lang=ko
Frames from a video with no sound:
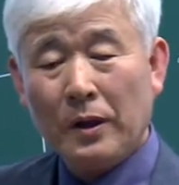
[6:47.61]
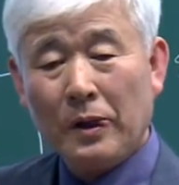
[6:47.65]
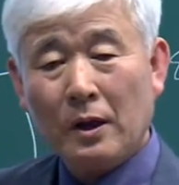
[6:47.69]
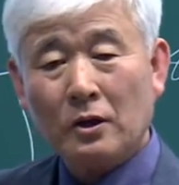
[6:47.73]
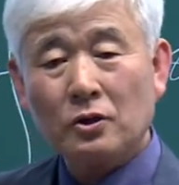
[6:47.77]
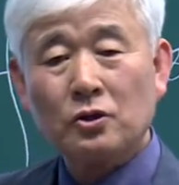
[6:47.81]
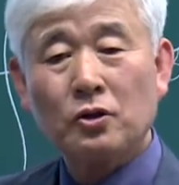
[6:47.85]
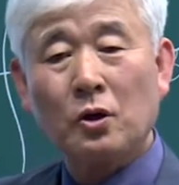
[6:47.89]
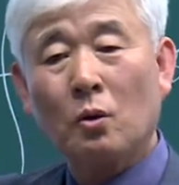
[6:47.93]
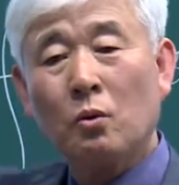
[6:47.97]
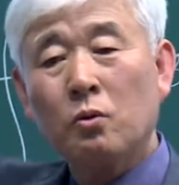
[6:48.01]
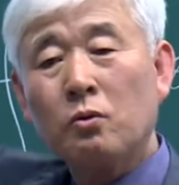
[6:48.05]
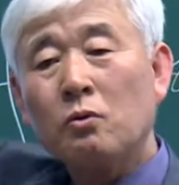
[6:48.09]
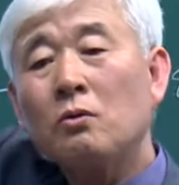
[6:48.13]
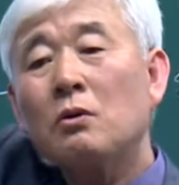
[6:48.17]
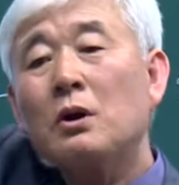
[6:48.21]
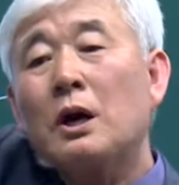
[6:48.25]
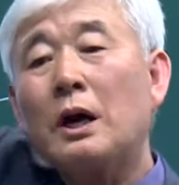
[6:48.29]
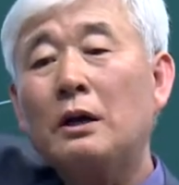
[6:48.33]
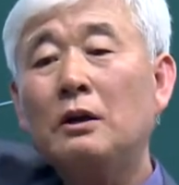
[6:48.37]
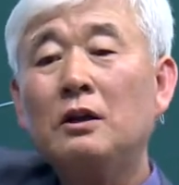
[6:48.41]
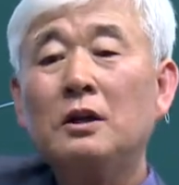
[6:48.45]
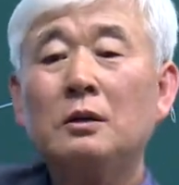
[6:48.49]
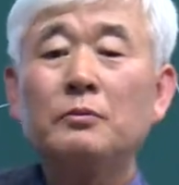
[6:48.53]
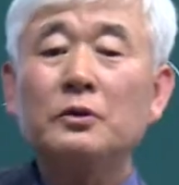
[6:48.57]
서울을
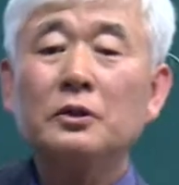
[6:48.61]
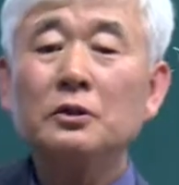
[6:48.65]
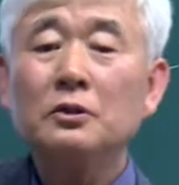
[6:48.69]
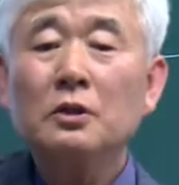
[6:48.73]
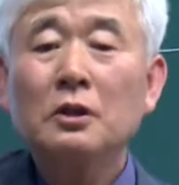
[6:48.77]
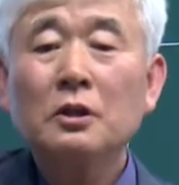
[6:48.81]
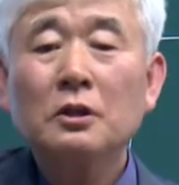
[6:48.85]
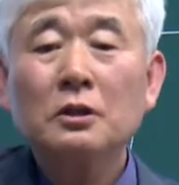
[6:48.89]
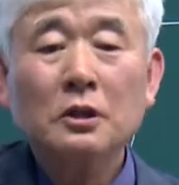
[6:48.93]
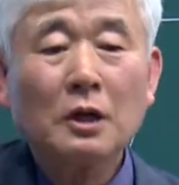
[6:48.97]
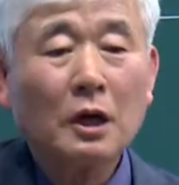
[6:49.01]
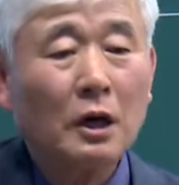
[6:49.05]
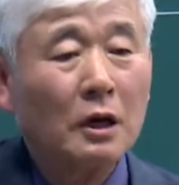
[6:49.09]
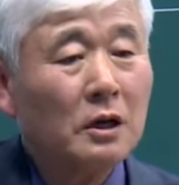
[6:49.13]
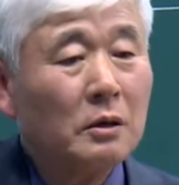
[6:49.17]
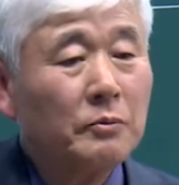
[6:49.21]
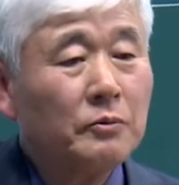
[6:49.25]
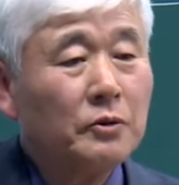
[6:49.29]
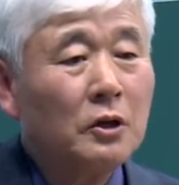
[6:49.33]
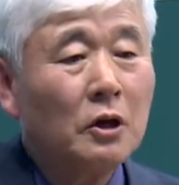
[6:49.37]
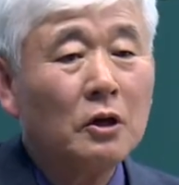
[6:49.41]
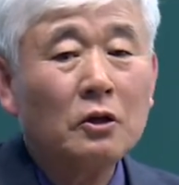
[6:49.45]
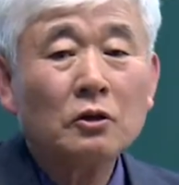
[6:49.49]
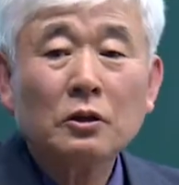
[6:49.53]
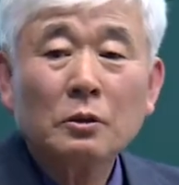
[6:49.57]
가려면, 여기서 가려면
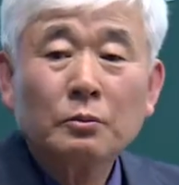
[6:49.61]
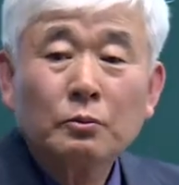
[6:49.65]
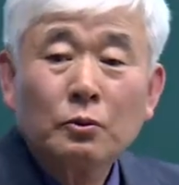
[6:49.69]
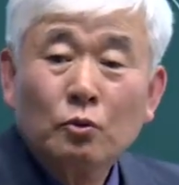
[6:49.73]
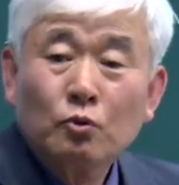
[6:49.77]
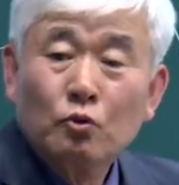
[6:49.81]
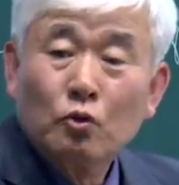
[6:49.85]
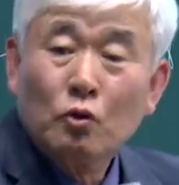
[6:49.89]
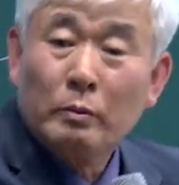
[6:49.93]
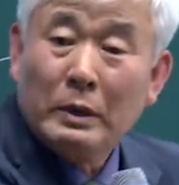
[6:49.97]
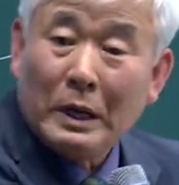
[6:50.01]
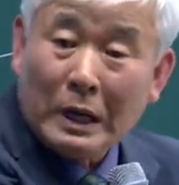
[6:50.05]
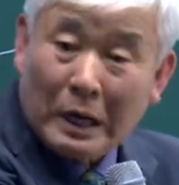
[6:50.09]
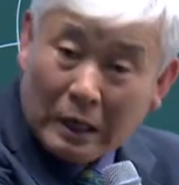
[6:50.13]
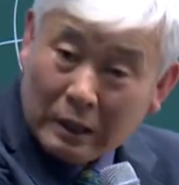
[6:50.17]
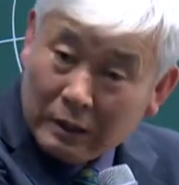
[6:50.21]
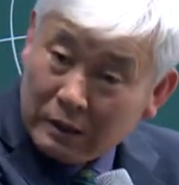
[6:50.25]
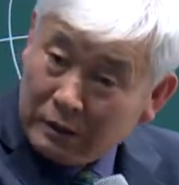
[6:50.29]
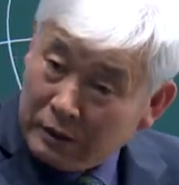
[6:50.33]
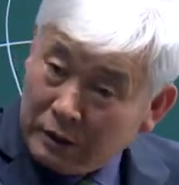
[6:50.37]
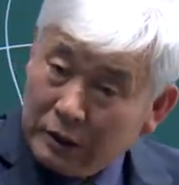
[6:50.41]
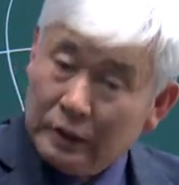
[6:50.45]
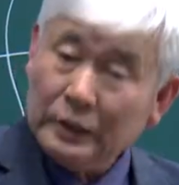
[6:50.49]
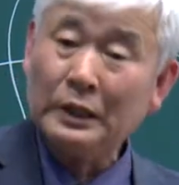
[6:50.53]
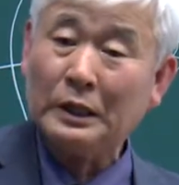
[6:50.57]
여기서부터 출발하는
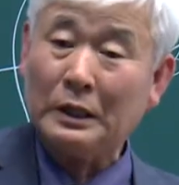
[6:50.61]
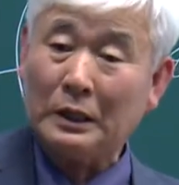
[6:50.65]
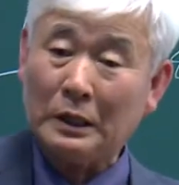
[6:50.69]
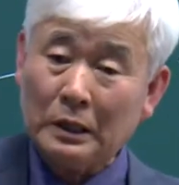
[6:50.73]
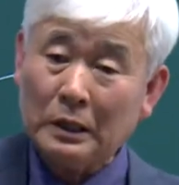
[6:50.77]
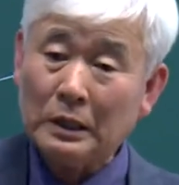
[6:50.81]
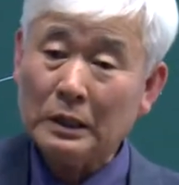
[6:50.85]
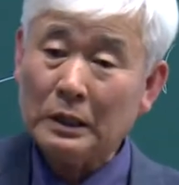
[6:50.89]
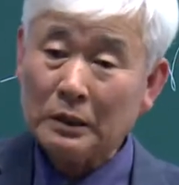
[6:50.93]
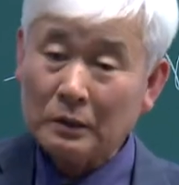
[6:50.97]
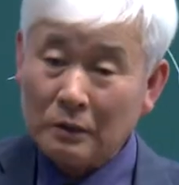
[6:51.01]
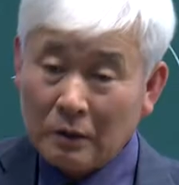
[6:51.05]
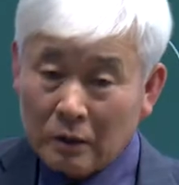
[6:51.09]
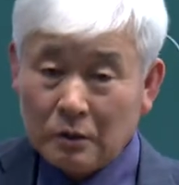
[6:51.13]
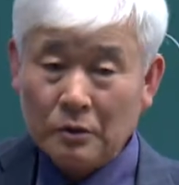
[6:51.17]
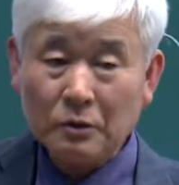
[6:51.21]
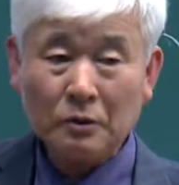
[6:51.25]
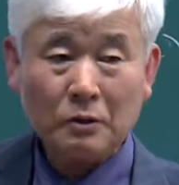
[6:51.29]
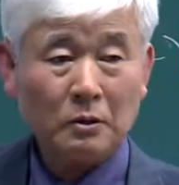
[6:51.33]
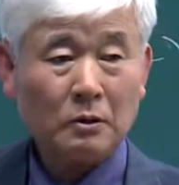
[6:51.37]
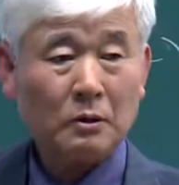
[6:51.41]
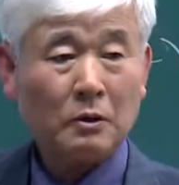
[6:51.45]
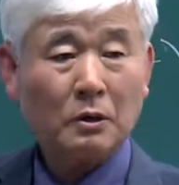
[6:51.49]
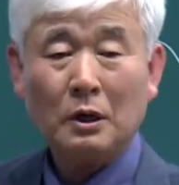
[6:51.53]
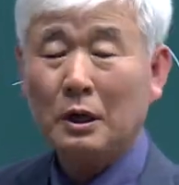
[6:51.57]
거지.
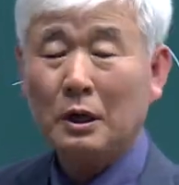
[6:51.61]
그렇죠?